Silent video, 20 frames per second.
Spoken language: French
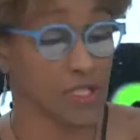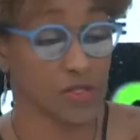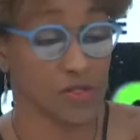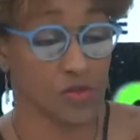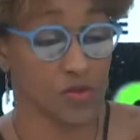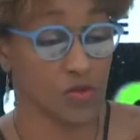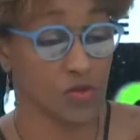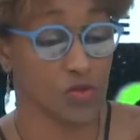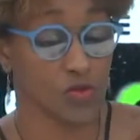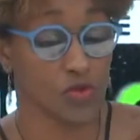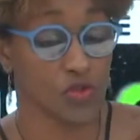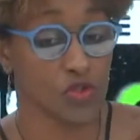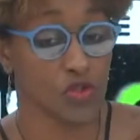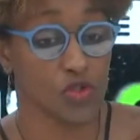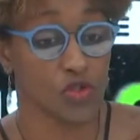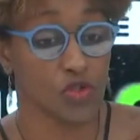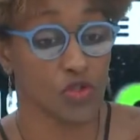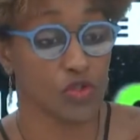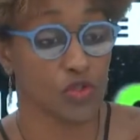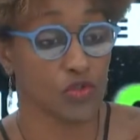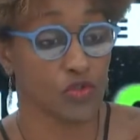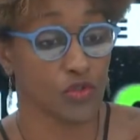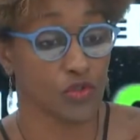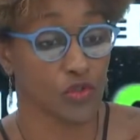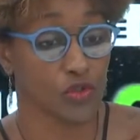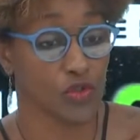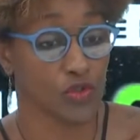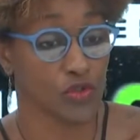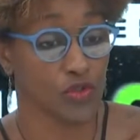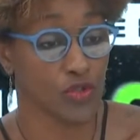qui sont de
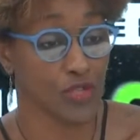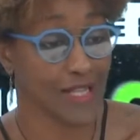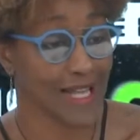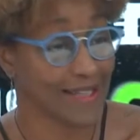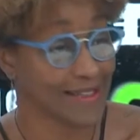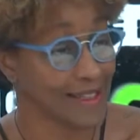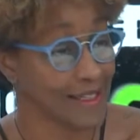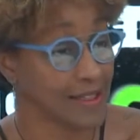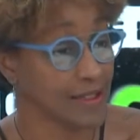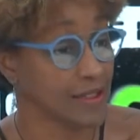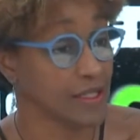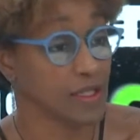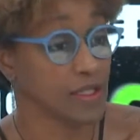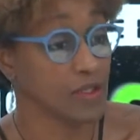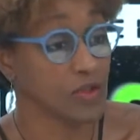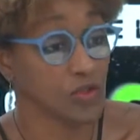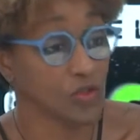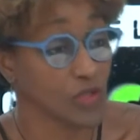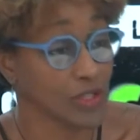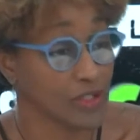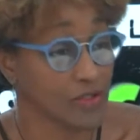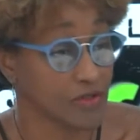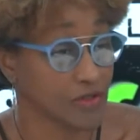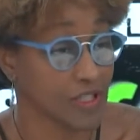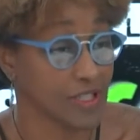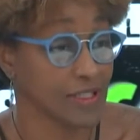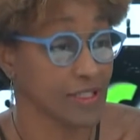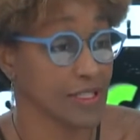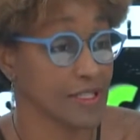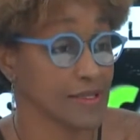l'ordre de la technique, donc qui
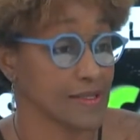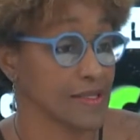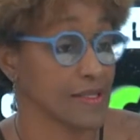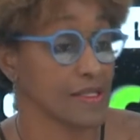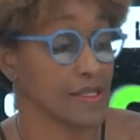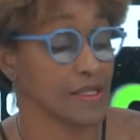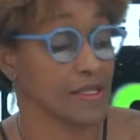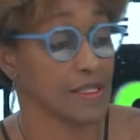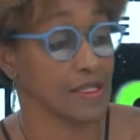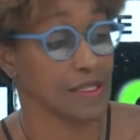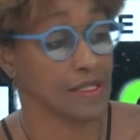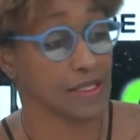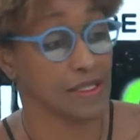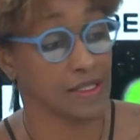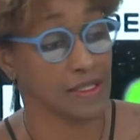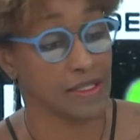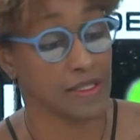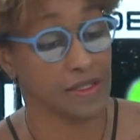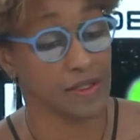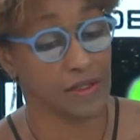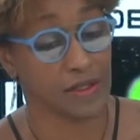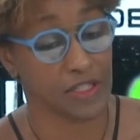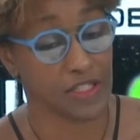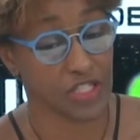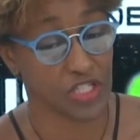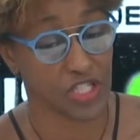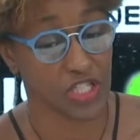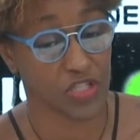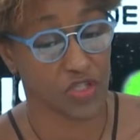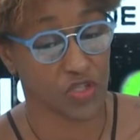vont intéresser
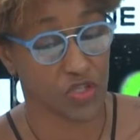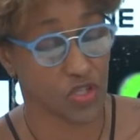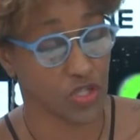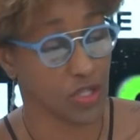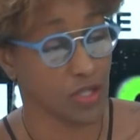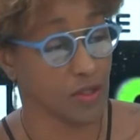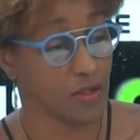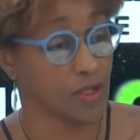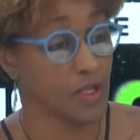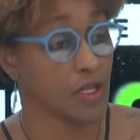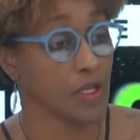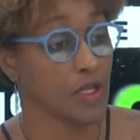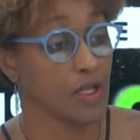les chercheurs